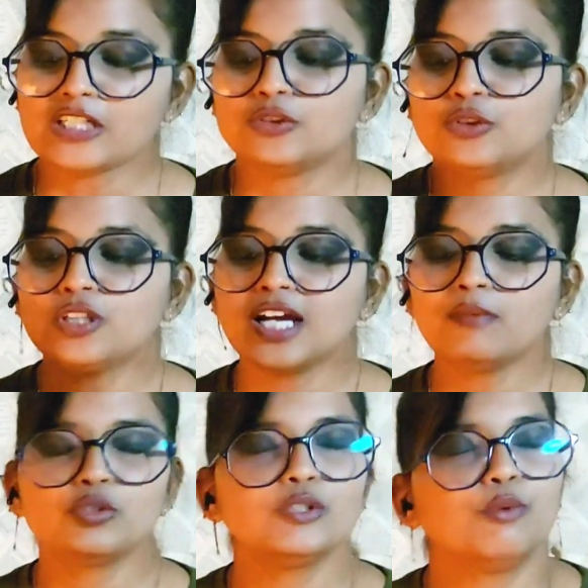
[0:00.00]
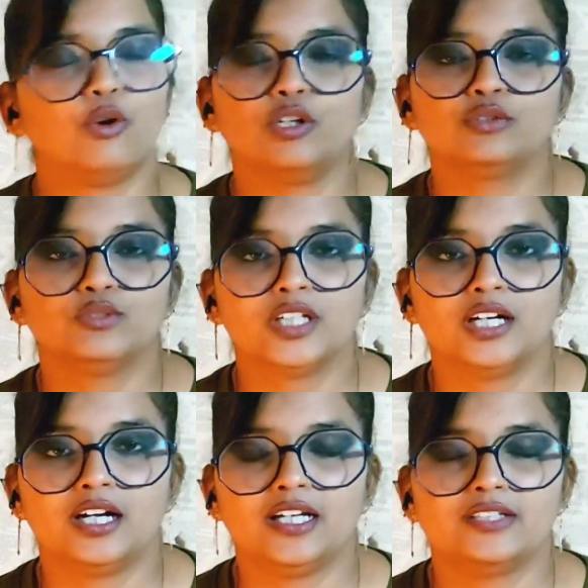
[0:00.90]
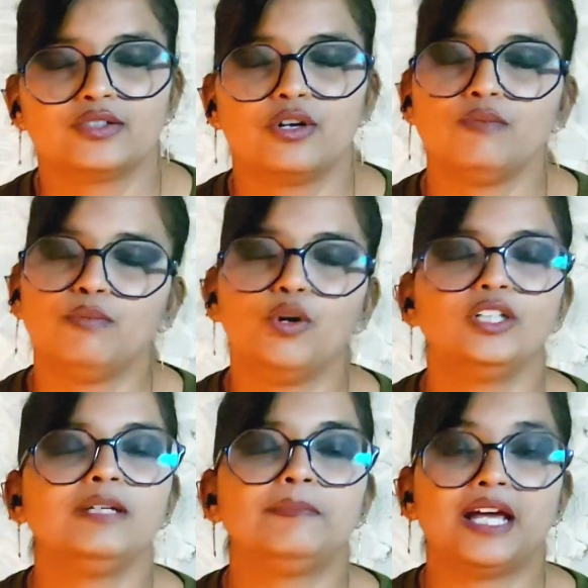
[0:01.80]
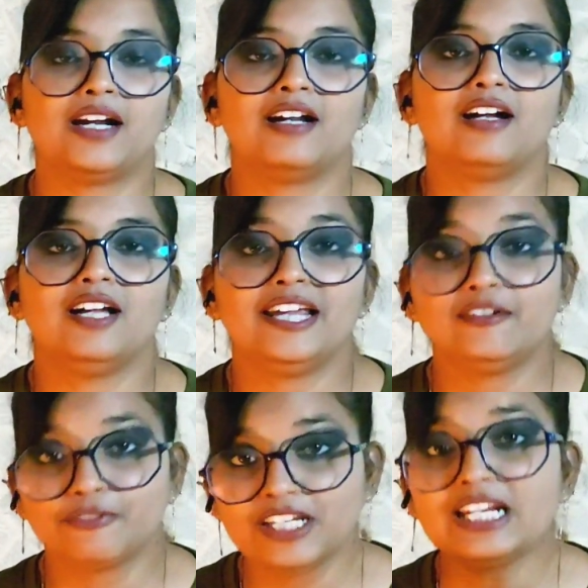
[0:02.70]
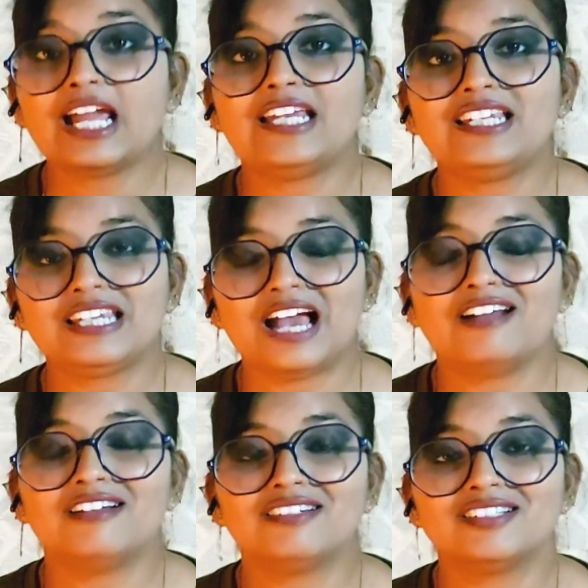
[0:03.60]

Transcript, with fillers: सो so, यार मुझे बहुत सुंदर लगा ये सॉन्ग बहुत ही प्यारा लगा एक फील आई कि यार